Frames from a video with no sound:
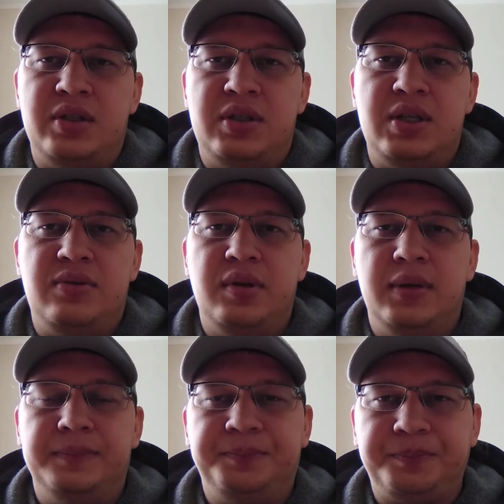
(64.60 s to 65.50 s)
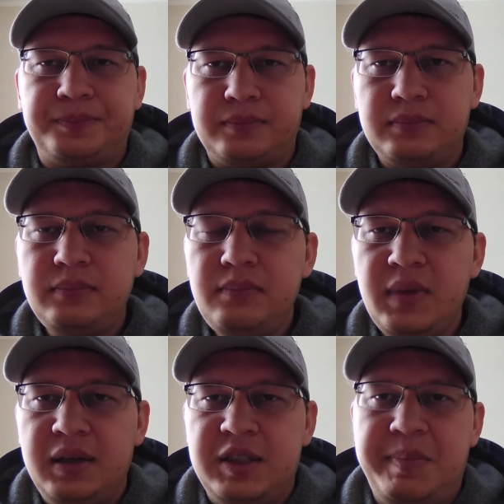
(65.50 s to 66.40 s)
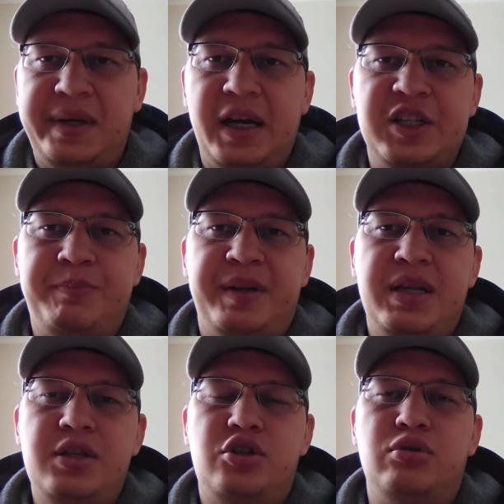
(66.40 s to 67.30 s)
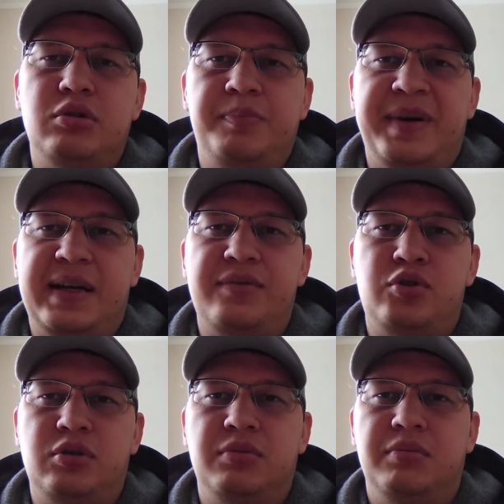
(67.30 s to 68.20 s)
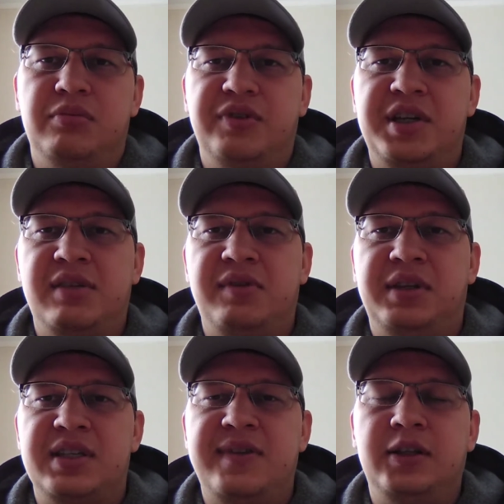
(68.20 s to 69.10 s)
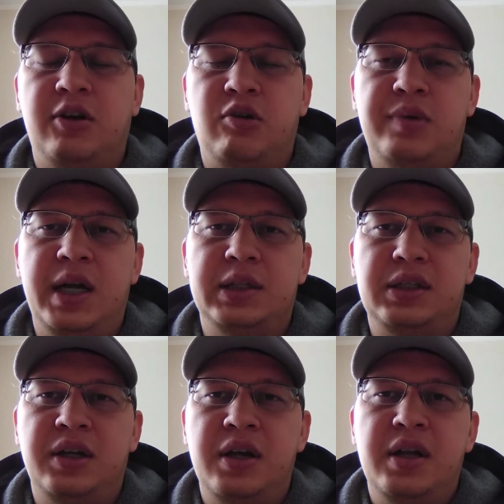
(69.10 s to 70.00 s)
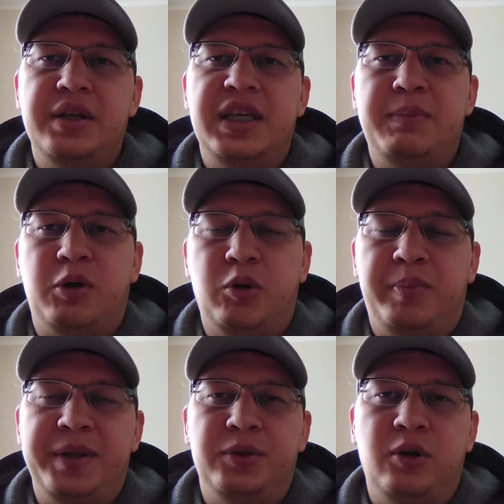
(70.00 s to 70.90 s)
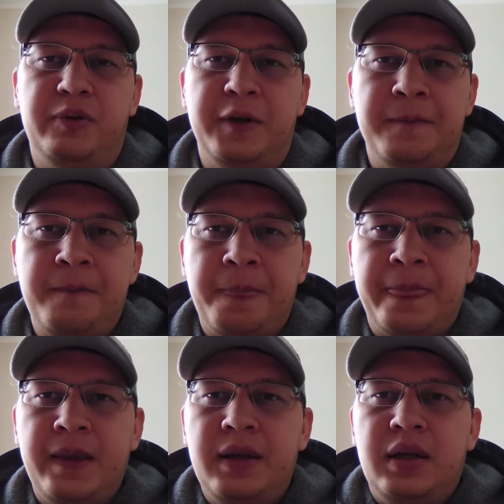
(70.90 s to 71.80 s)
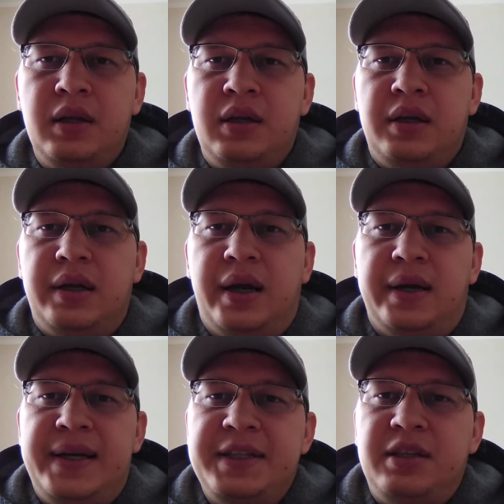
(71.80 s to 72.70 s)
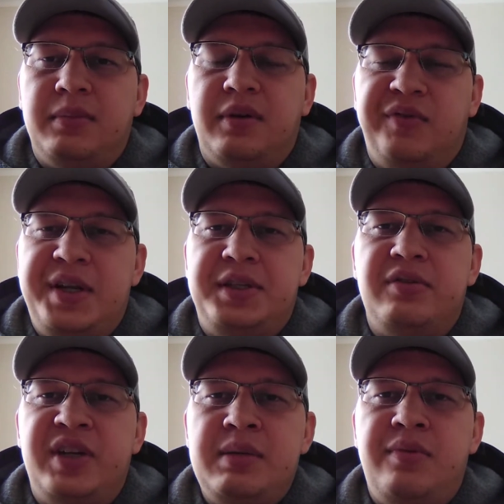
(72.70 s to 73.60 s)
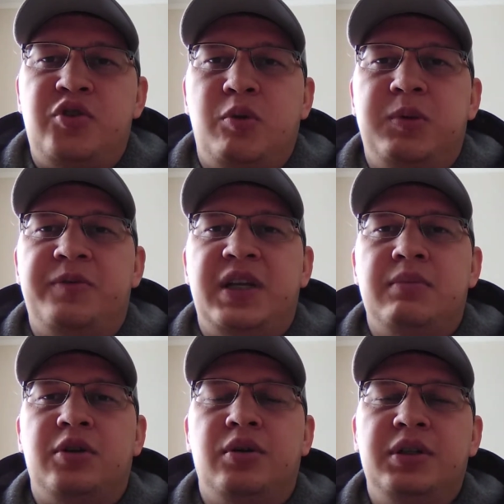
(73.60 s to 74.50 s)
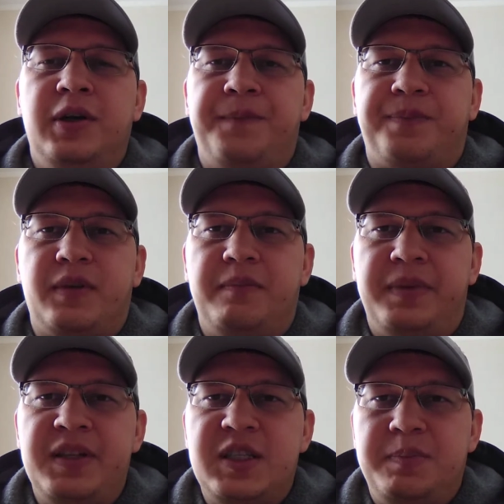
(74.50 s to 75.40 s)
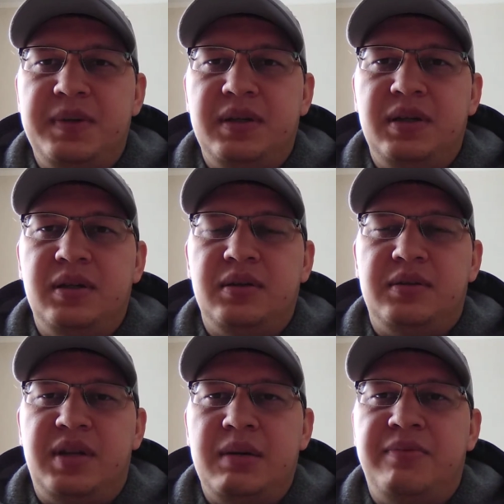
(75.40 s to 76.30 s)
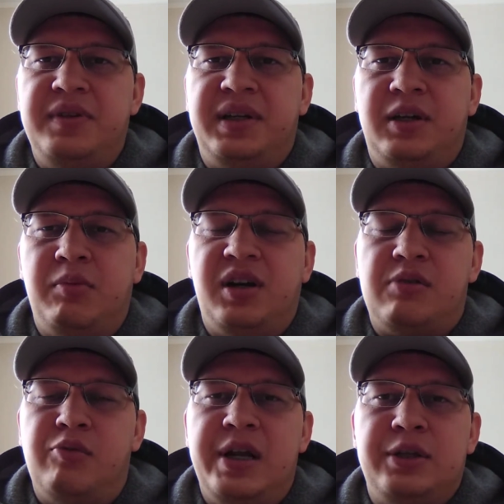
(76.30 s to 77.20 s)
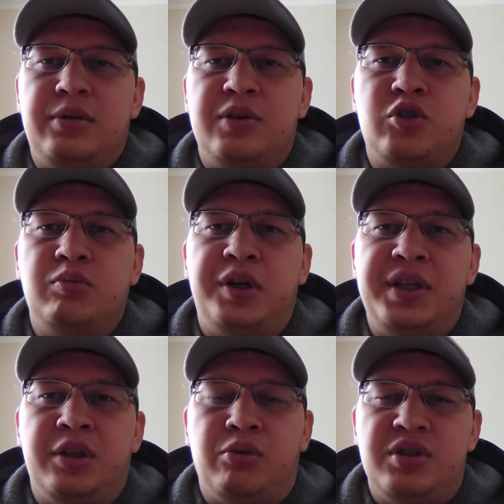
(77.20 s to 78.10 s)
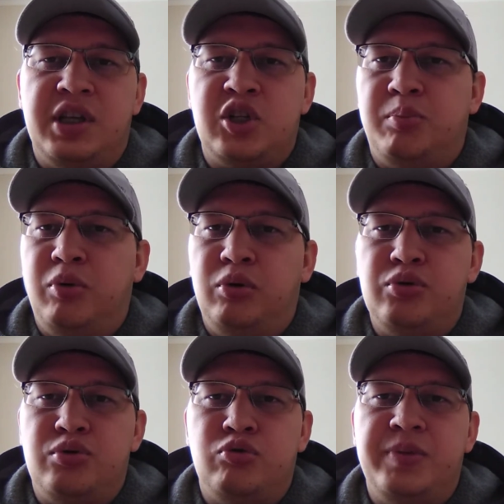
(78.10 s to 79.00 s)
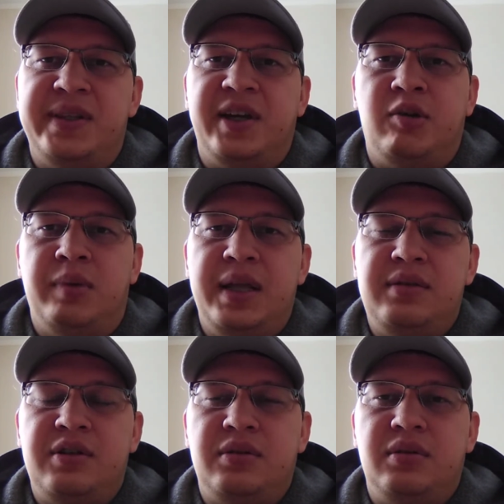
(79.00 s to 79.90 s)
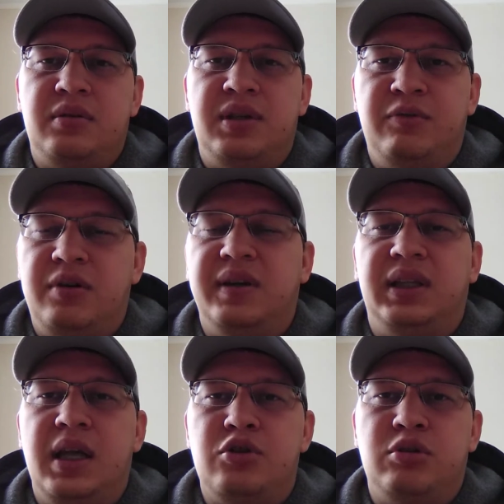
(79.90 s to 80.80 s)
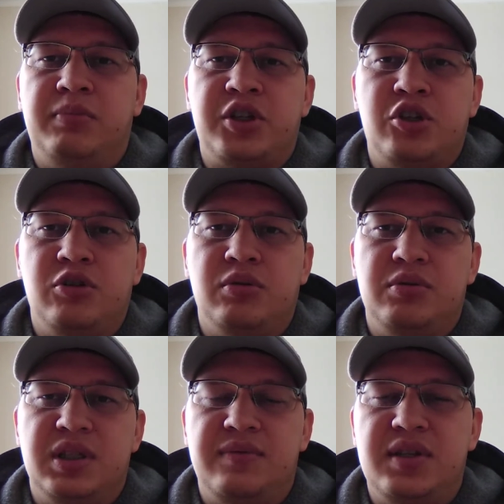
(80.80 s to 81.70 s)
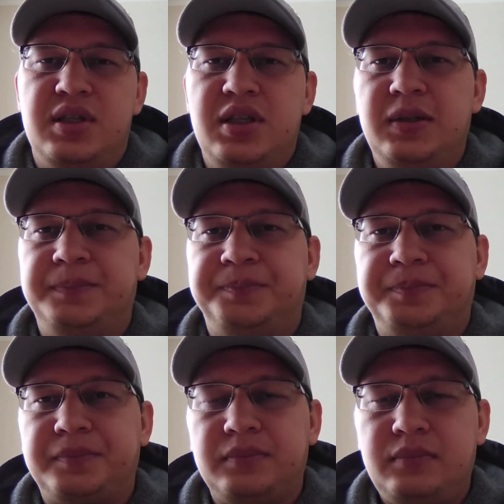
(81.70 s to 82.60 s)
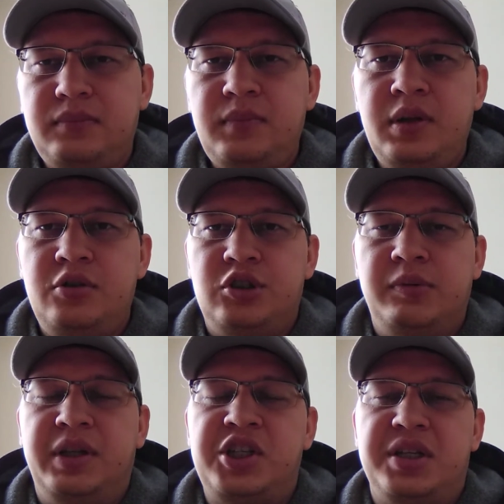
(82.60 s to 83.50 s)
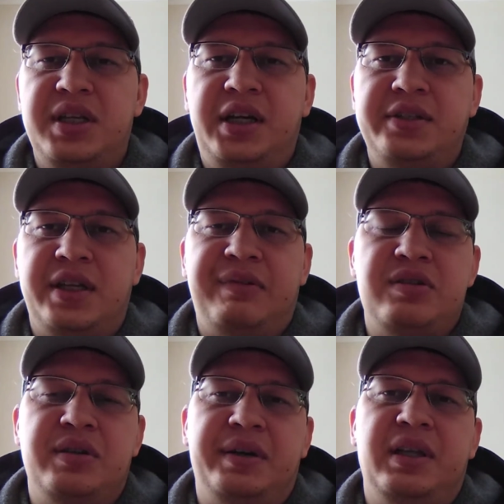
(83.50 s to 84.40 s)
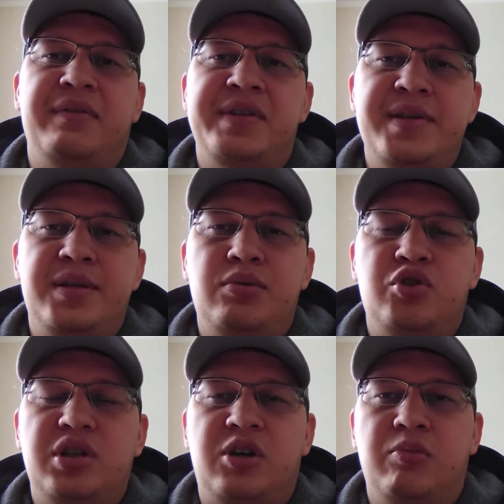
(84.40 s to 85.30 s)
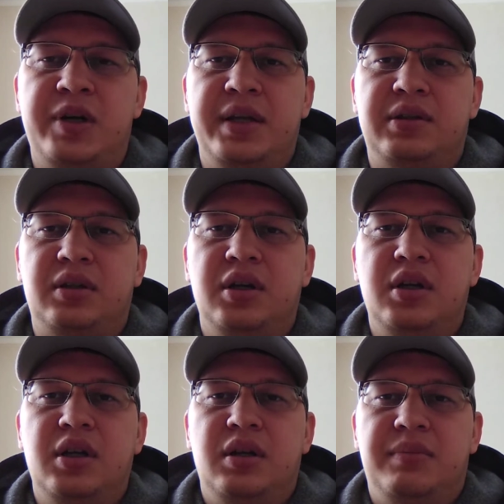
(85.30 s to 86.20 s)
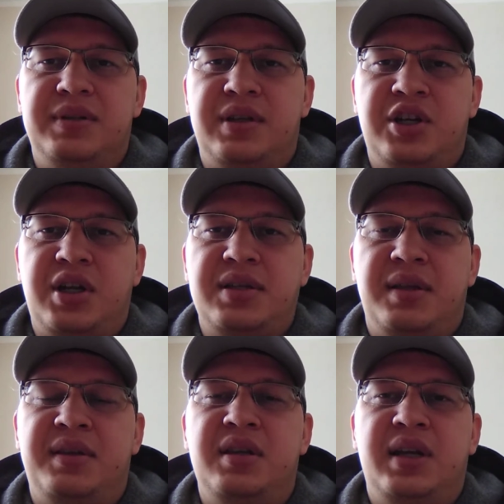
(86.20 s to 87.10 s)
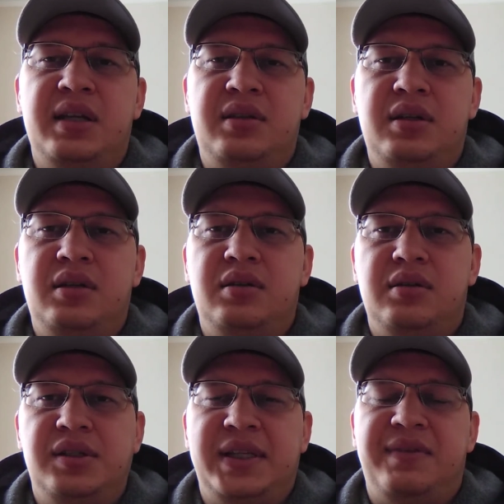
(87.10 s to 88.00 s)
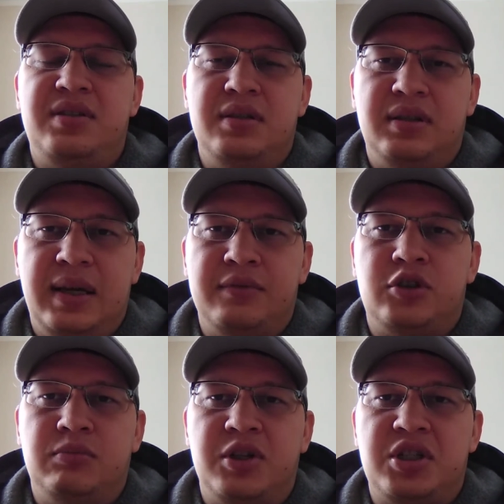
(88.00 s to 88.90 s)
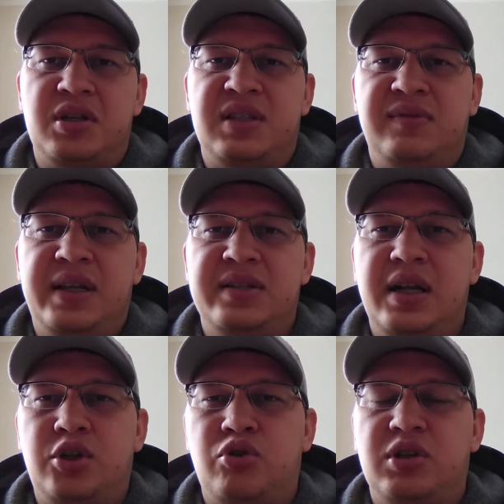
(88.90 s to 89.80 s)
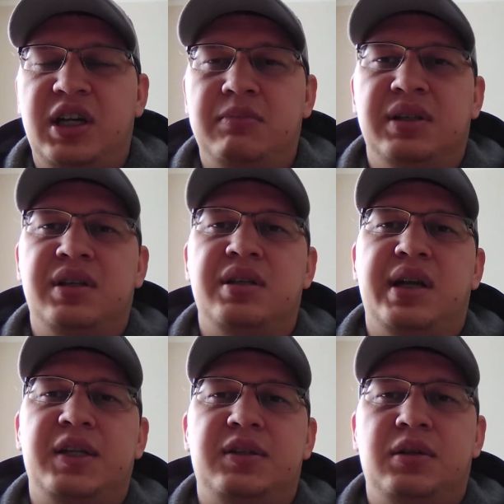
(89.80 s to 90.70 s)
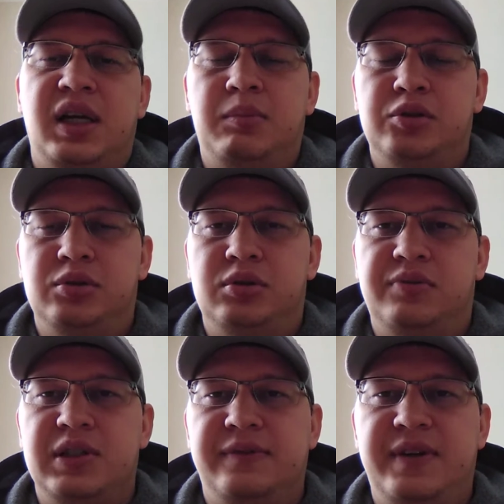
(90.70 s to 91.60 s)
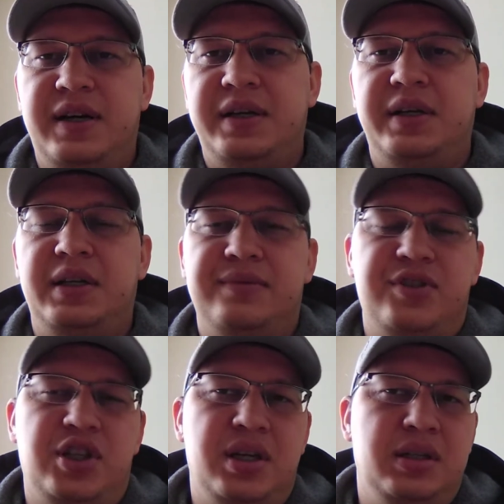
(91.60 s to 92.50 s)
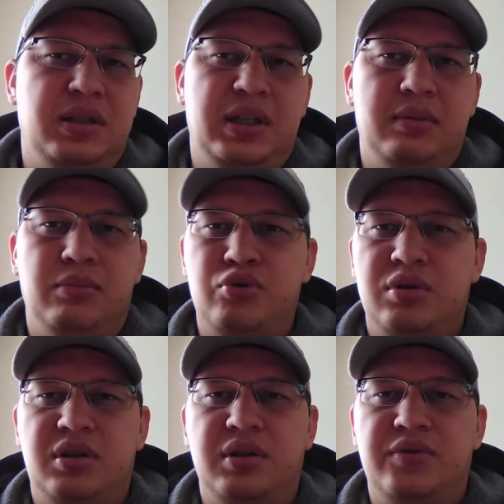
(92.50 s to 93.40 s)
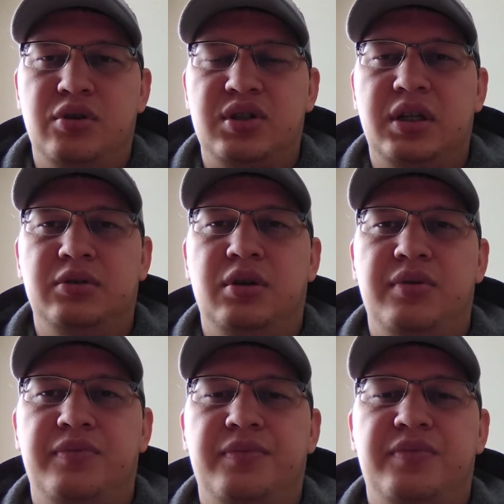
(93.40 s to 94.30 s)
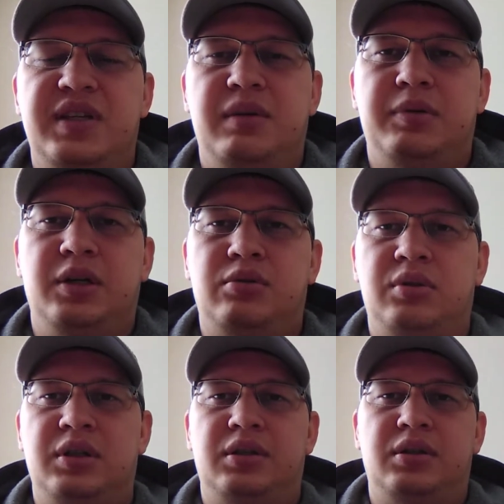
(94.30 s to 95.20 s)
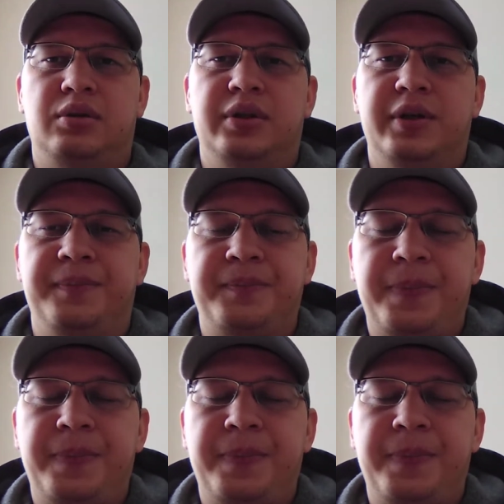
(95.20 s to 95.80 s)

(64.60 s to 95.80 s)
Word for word: естественно. Теперь как же понять, что пора все выкидывать на свалку аккумулятор и покупать новый? А, летом, в летнее время, в теплое время года, принципе, требований к, к аккумулятору особых нет. То есть даже полностью убитые аккумуляторы его хватает, чтобы машину завести, чтобы начать ехать. Соответственно, когда вы едете уже, аккумулятор подзаряжается от генератора. И, соответственно, главное, чтобы машина завелась. Дальше уже как бы от генератора работают у вас фары, освещение, там, музыка и все остальное. Вся аппаратура электронная.